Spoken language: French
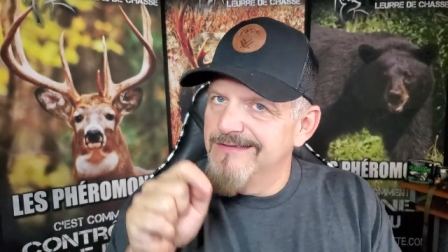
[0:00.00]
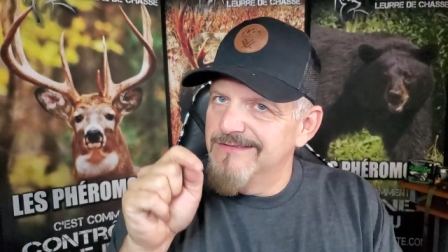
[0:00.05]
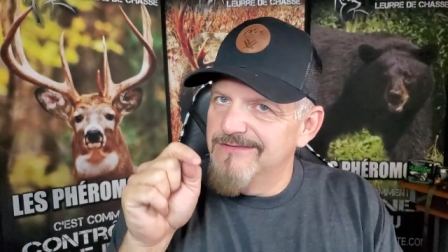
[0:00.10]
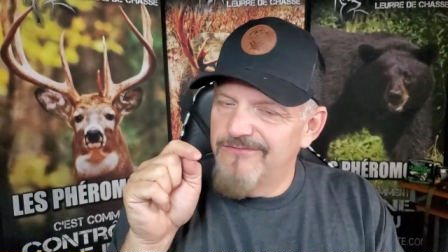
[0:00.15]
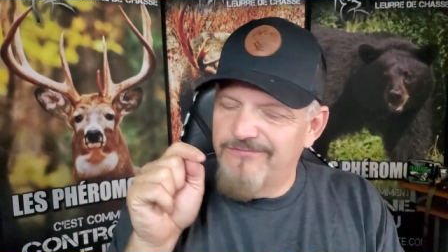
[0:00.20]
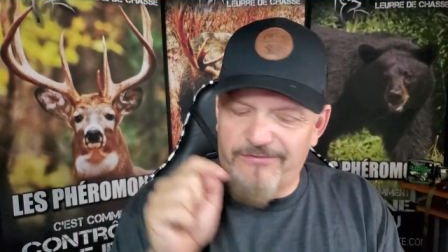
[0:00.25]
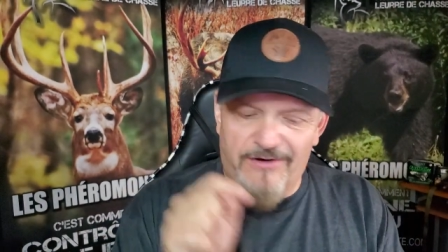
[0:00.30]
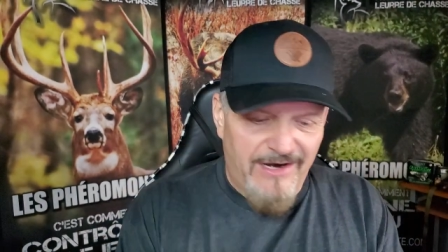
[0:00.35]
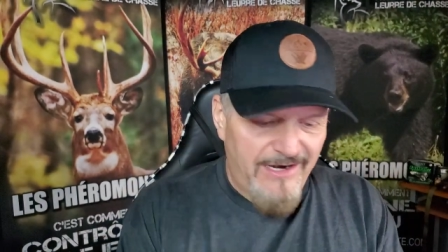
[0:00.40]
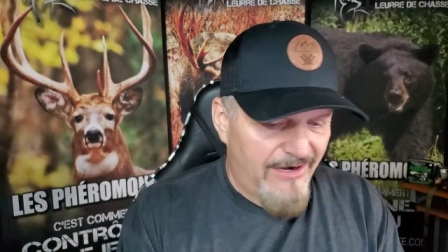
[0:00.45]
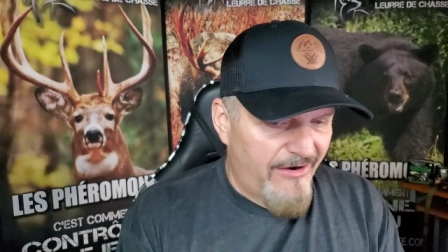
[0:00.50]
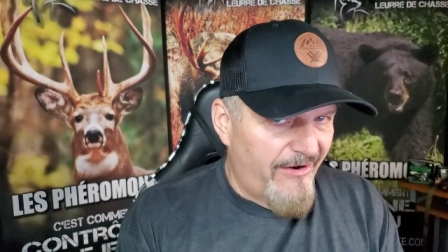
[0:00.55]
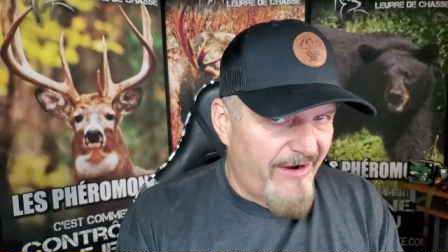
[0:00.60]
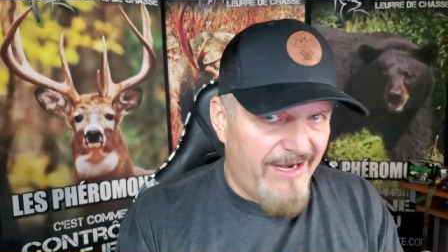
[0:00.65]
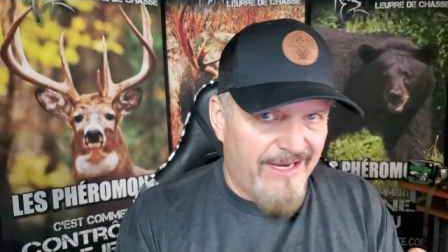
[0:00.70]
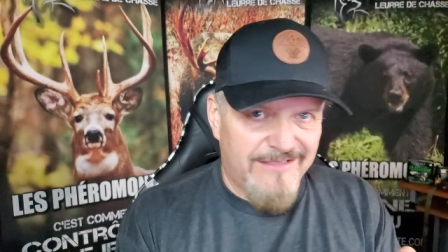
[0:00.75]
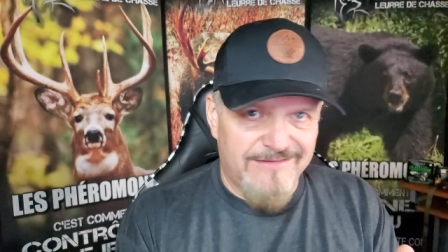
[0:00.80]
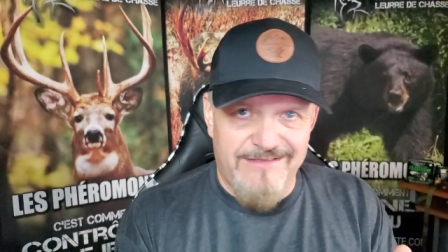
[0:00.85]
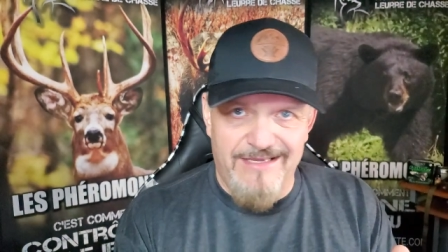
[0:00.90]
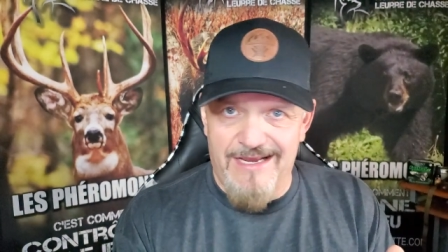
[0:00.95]
faire le
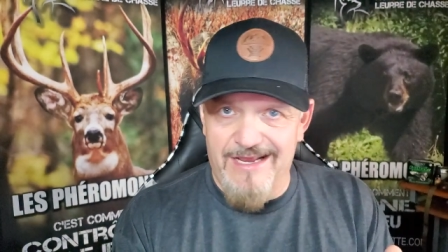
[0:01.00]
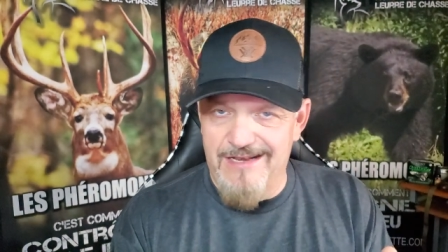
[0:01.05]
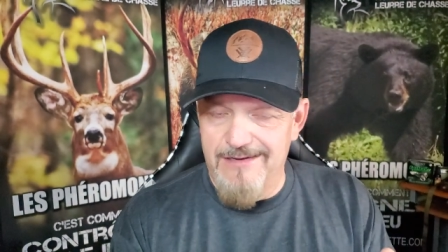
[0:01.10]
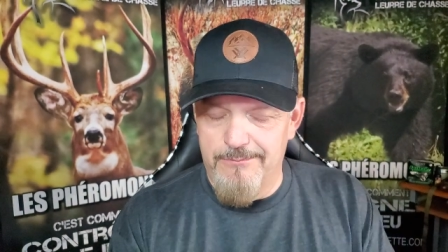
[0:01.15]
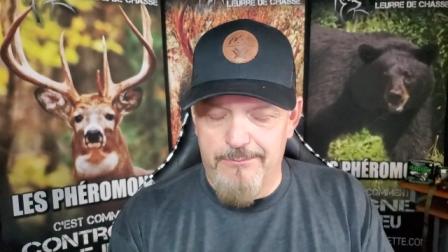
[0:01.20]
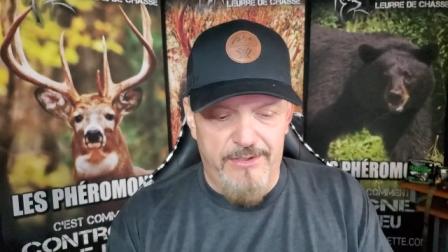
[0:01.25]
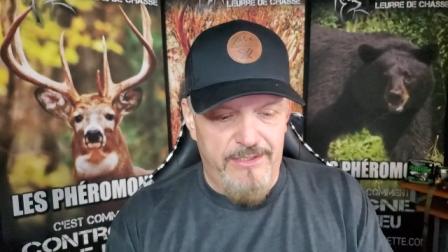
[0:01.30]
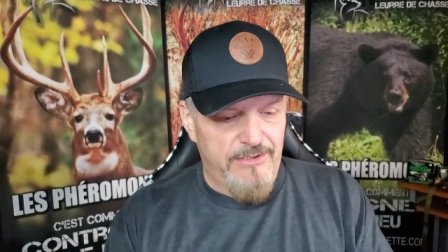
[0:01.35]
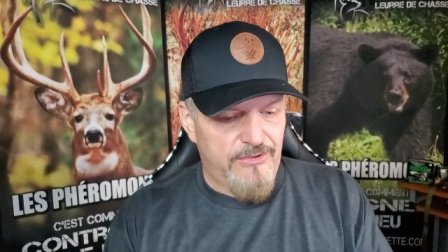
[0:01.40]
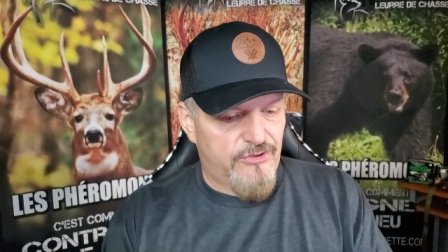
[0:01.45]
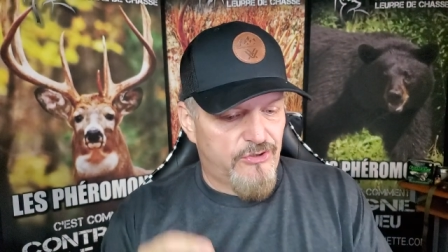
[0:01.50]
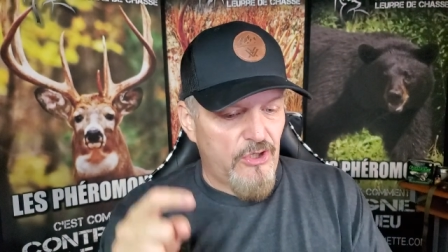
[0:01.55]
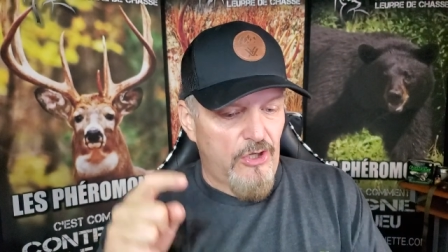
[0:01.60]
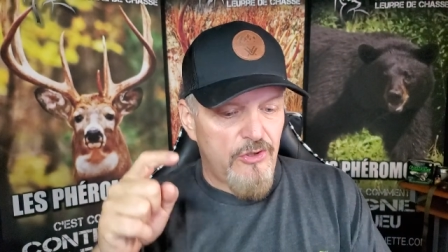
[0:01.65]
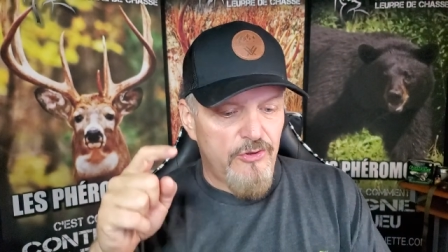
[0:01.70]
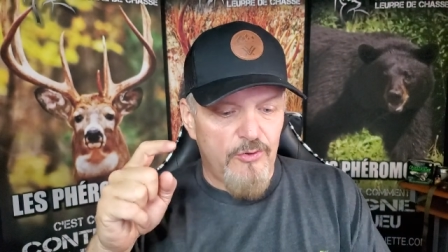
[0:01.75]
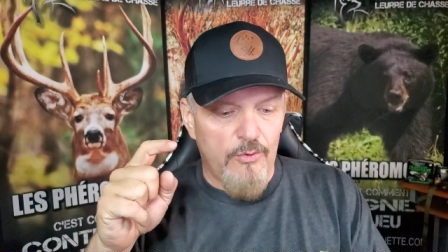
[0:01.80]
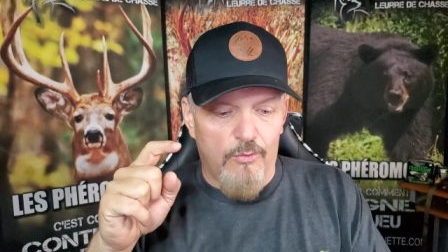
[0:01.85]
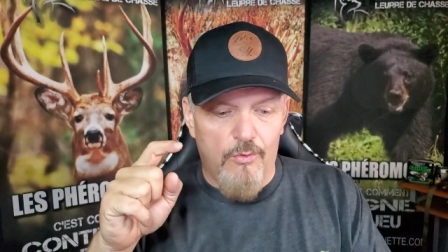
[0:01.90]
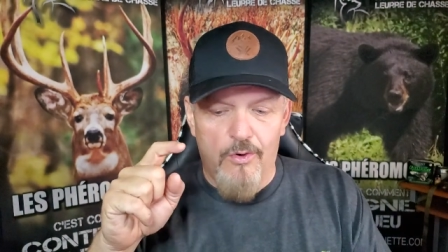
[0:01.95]
RTLB. T'as
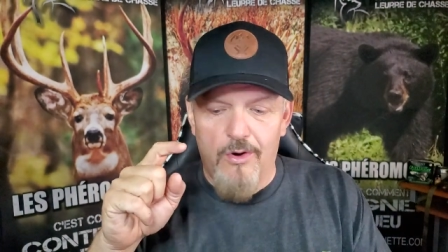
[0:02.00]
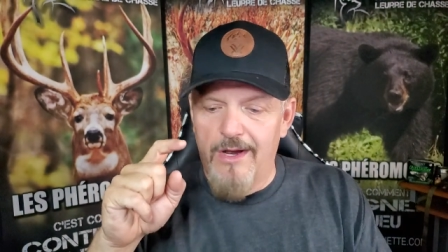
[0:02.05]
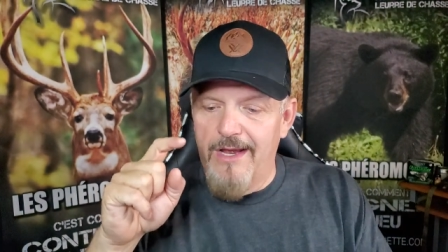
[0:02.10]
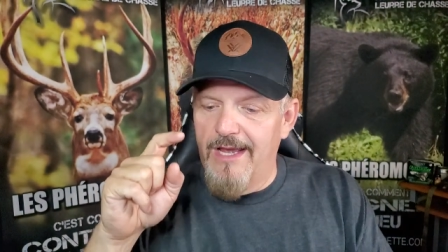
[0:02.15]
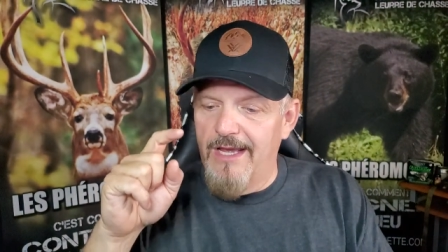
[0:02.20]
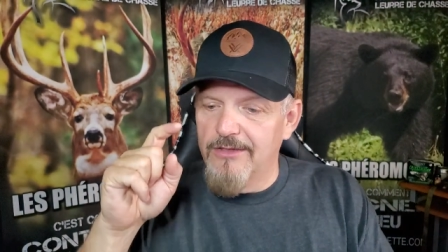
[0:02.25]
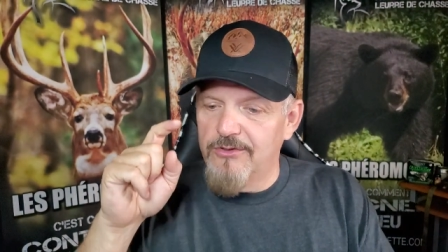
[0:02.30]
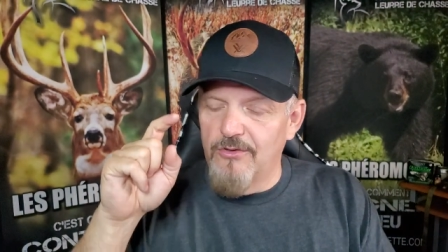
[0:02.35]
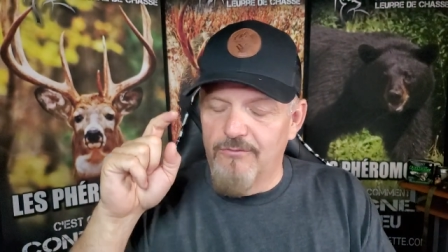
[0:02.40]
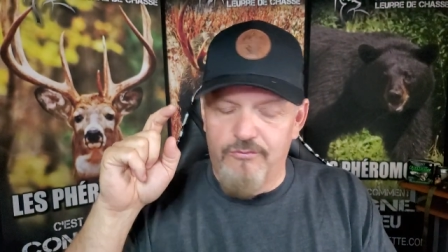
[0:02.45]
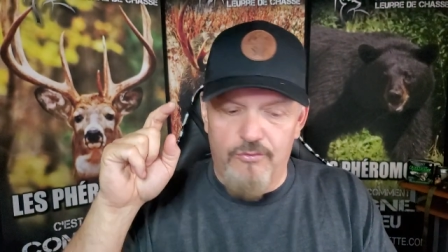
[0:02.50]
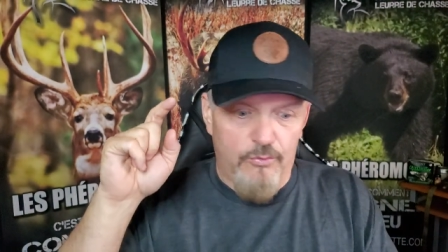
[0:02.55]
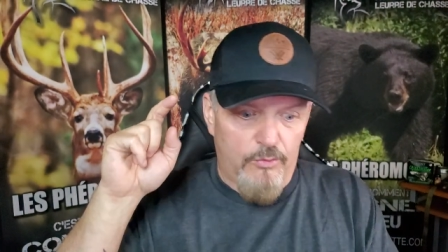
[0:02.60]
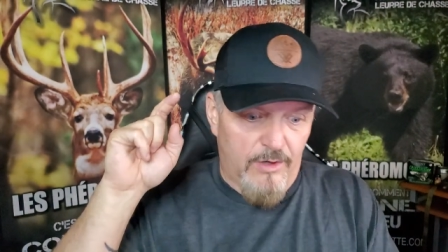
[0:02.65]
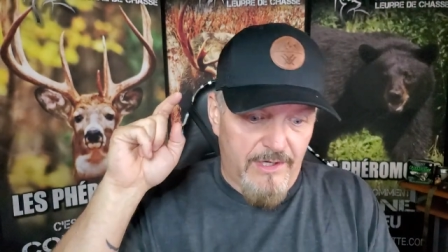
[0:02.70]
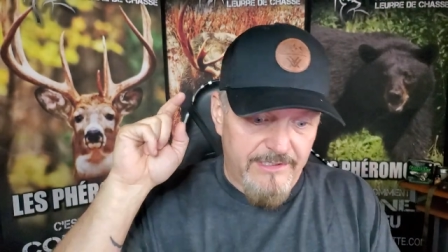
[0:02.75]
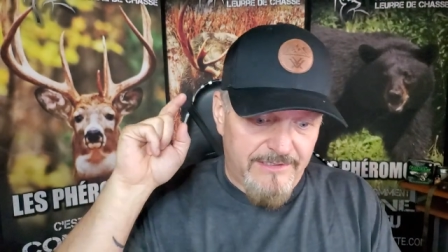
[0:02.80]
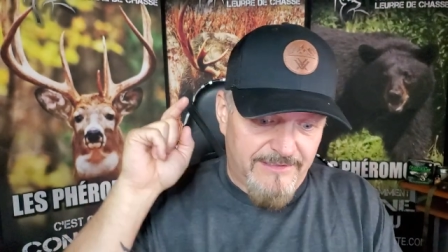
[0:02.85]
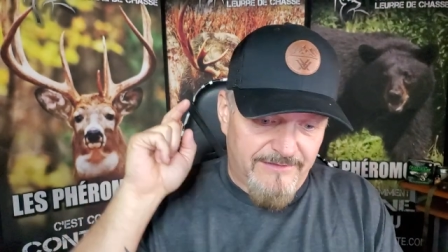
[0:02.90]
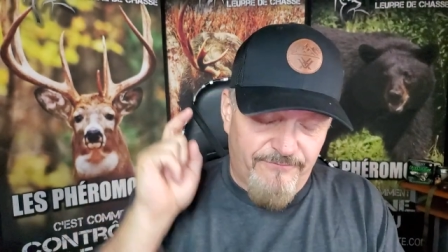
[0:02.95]
le droit de
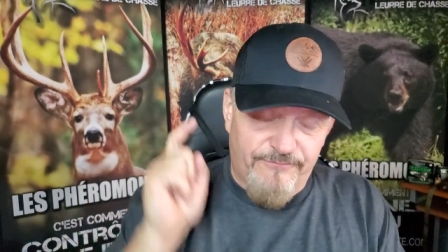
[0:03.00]
vouloir